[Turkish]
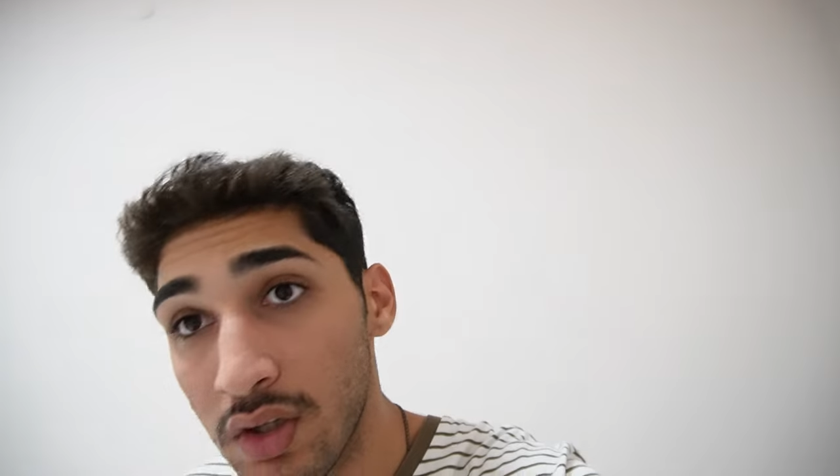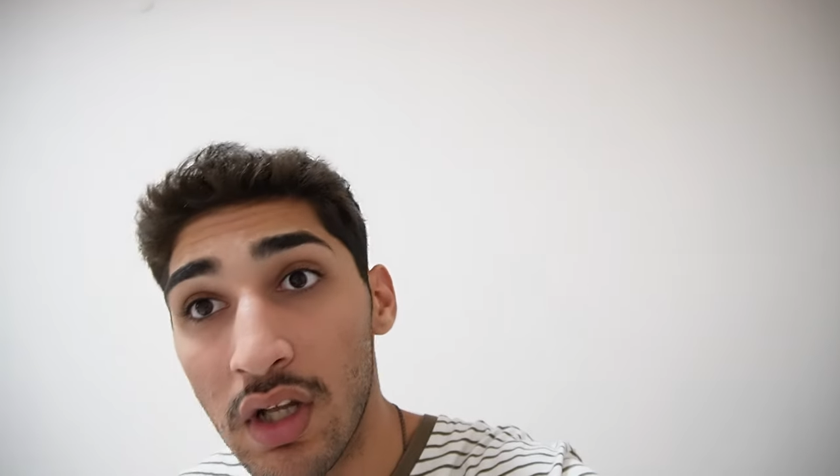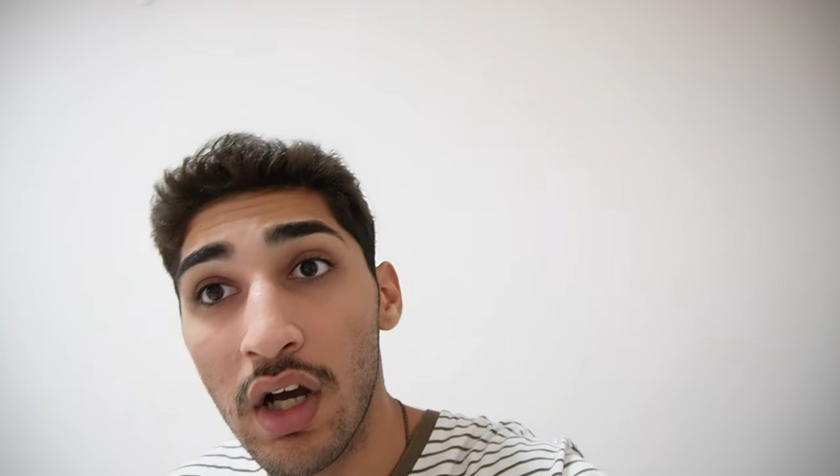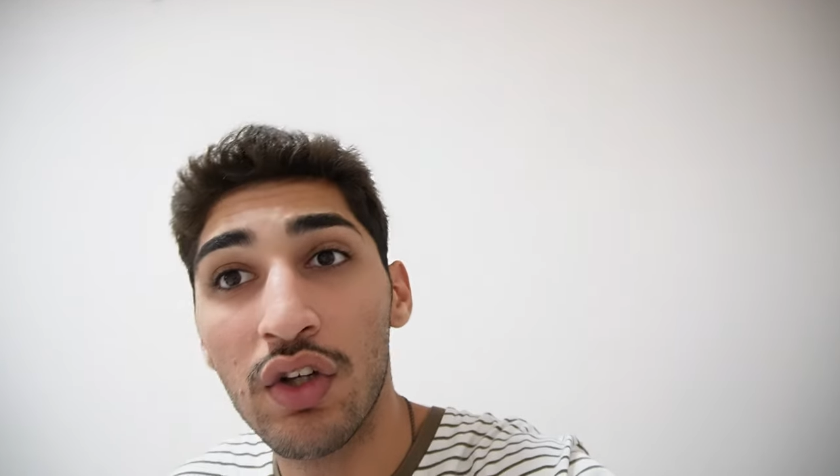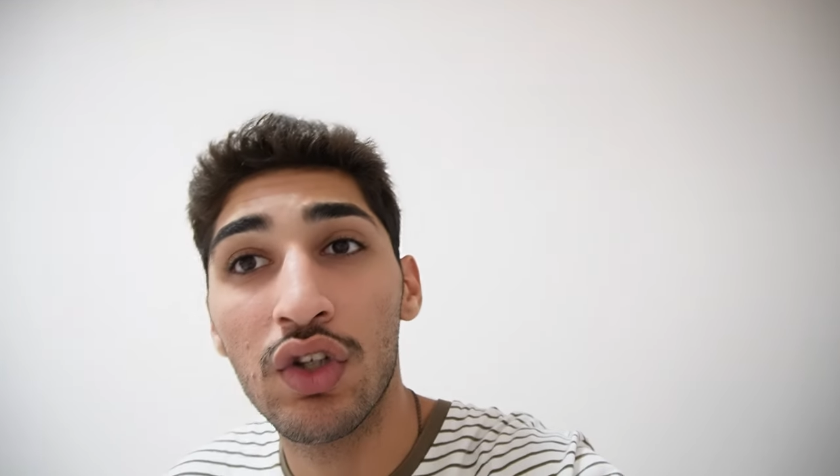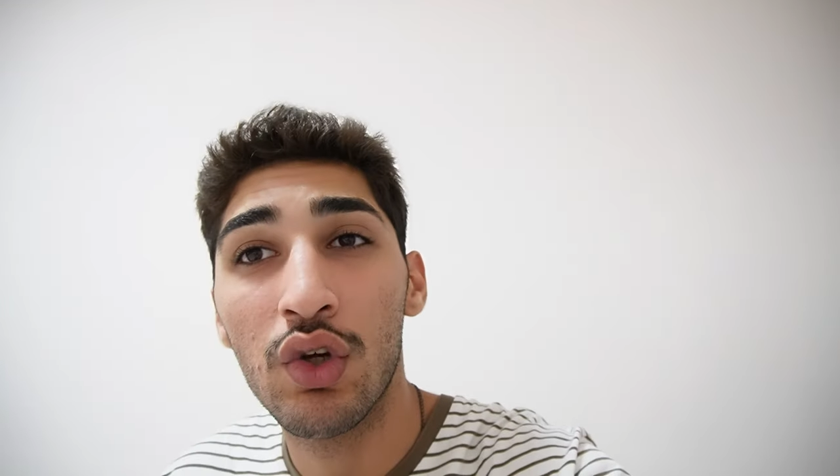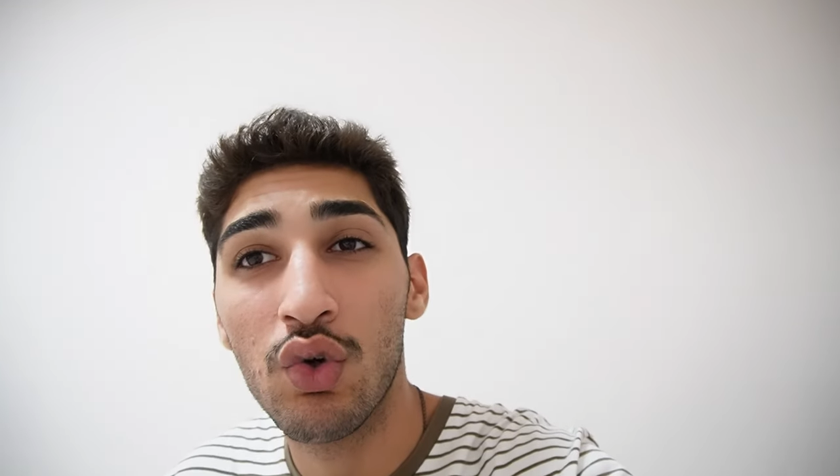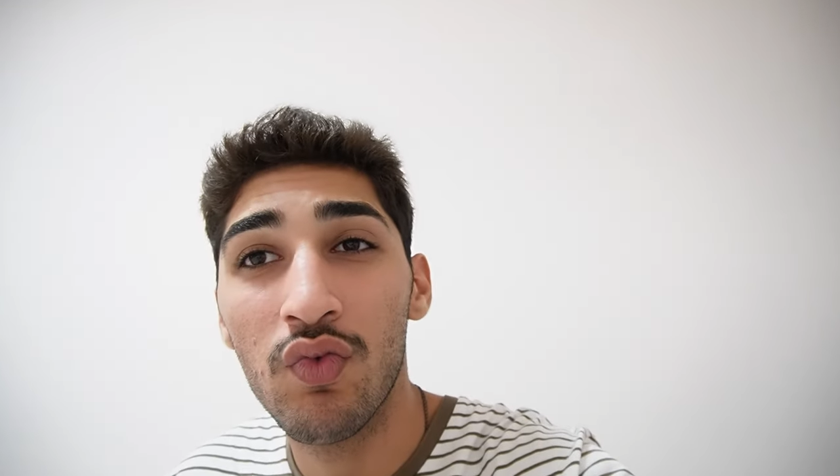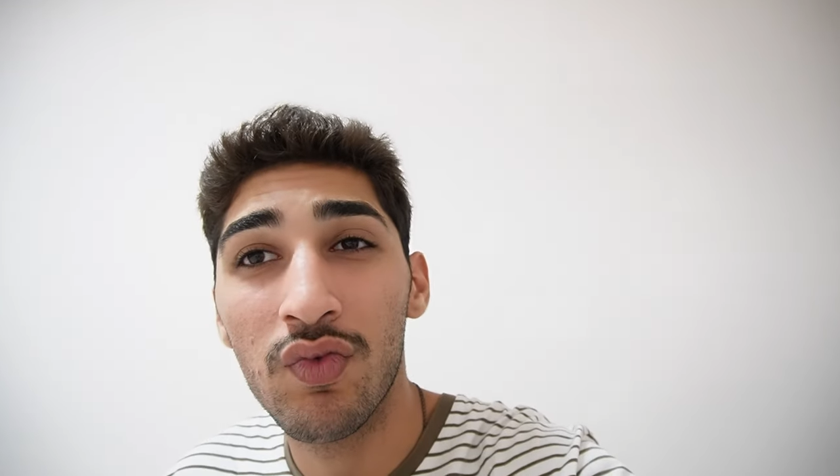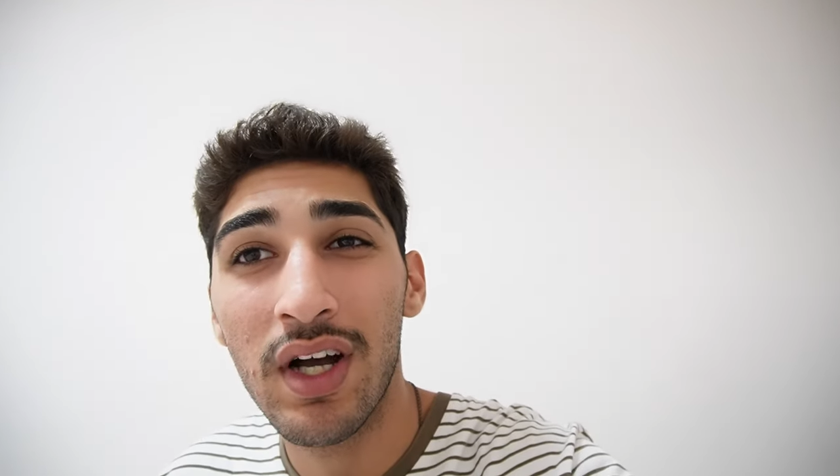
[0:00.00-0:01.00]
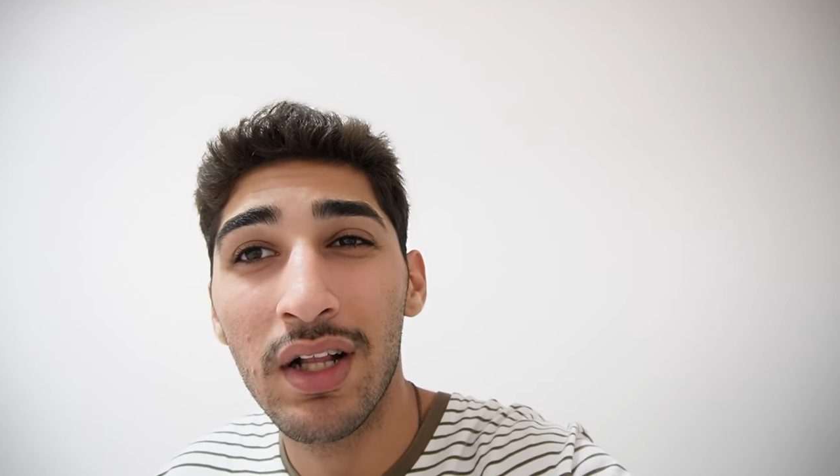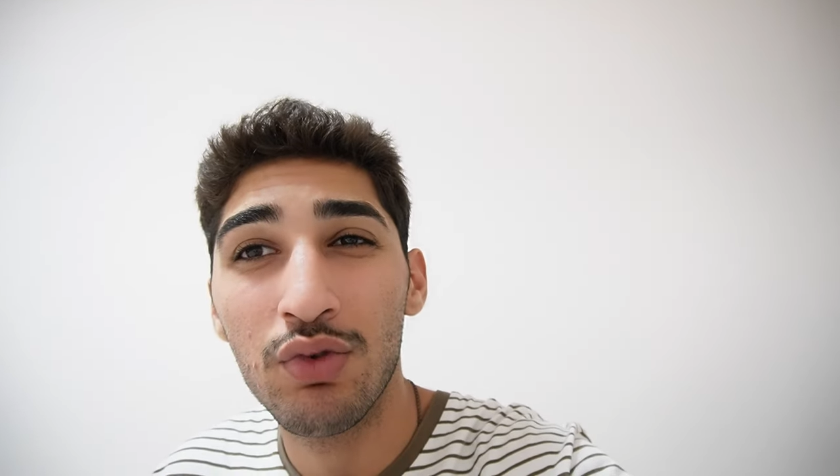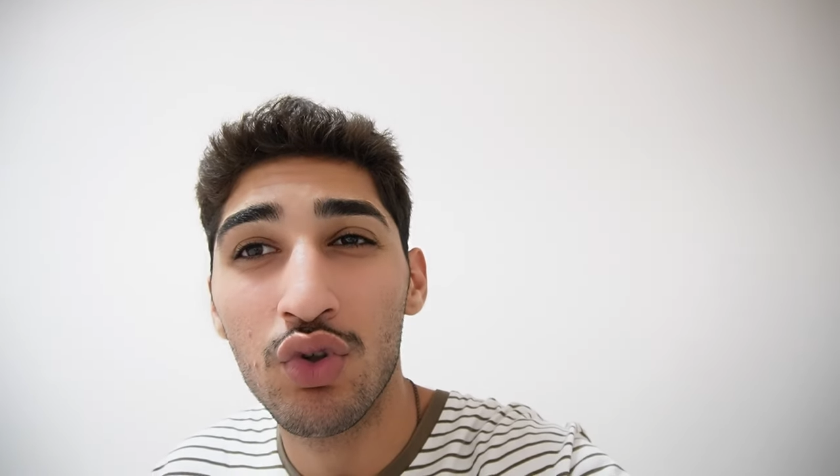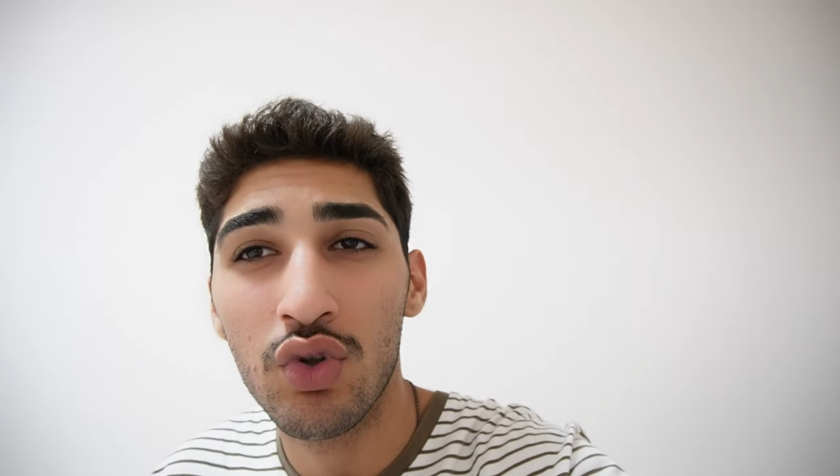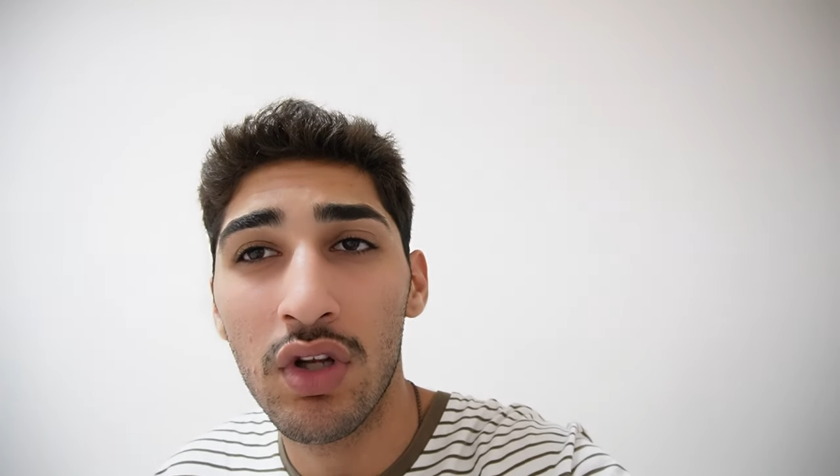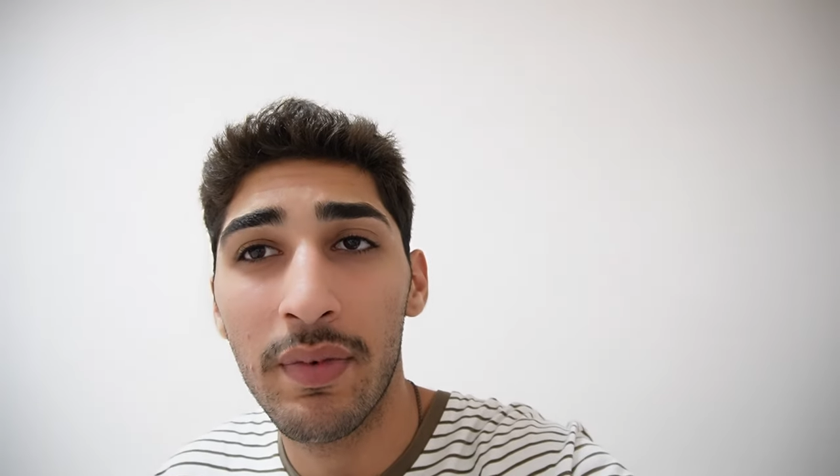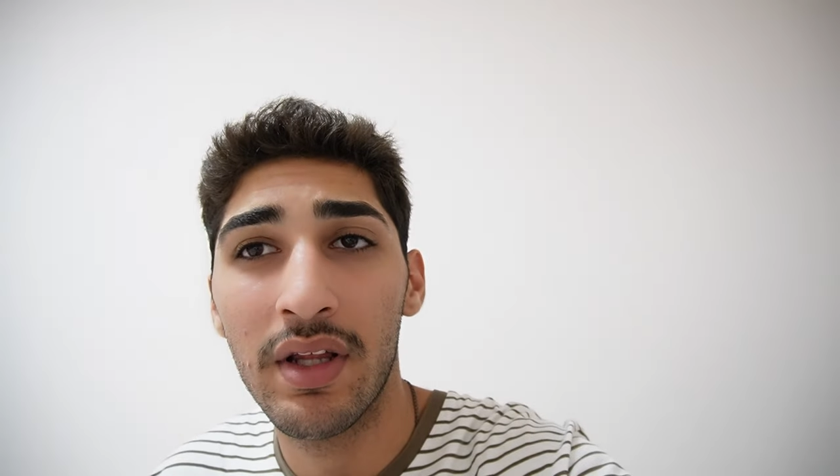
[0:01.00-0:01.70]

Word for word: Daha iki gün mü kalmış şurada?